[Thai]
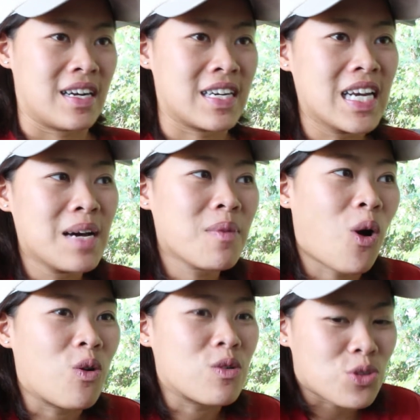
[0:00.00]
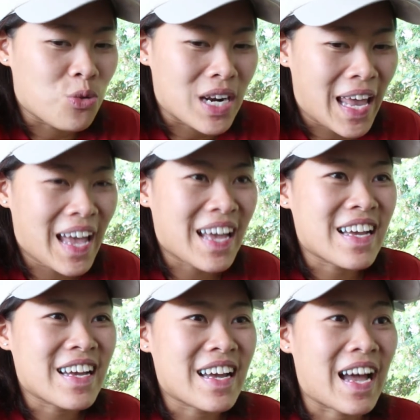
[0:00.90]
คือเริ่มโกงตัวและ
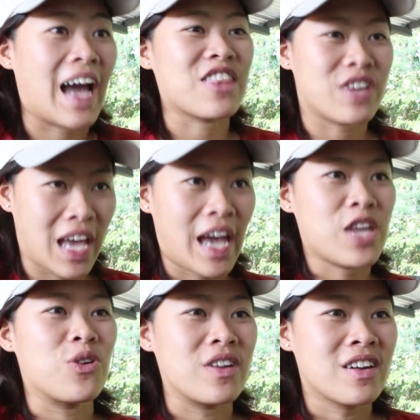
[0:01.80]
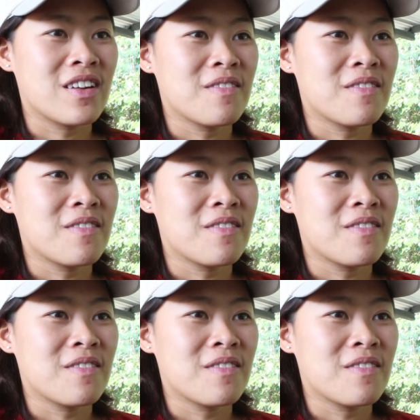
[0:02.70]
ตอนนี้ให้หยุดห